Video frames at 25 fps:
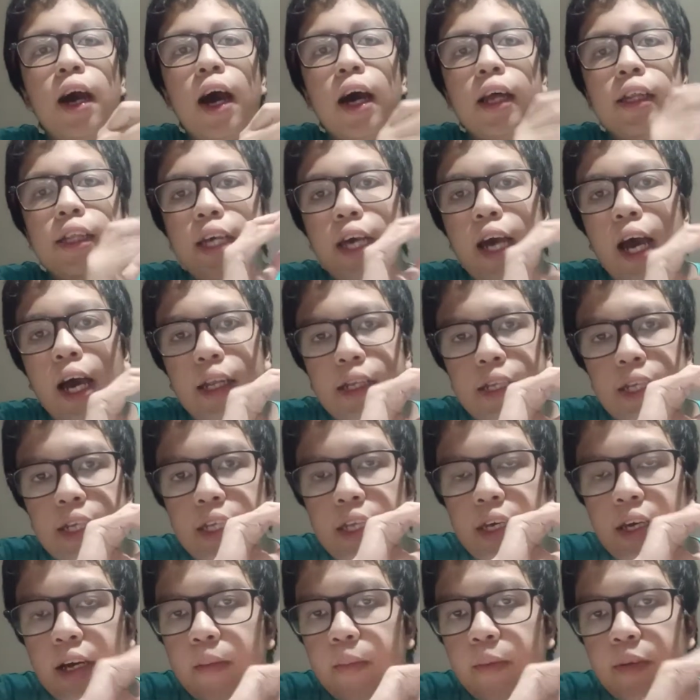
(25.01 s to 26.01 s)
Hati-hati
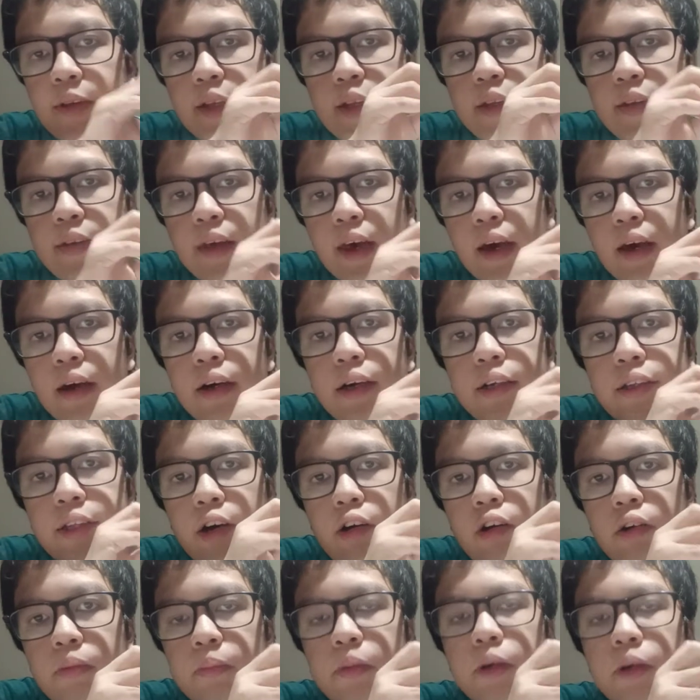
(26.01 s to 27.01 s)
jika masih disegel
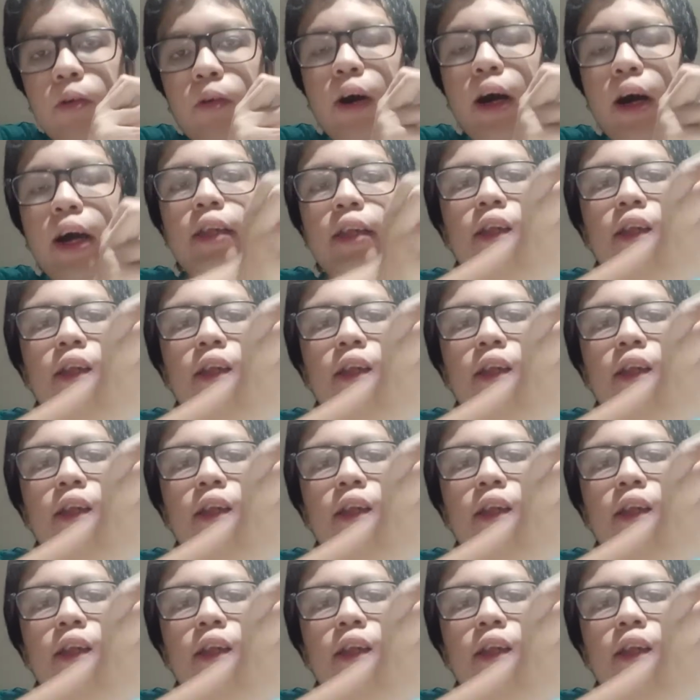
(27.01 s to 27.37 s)
takut melukai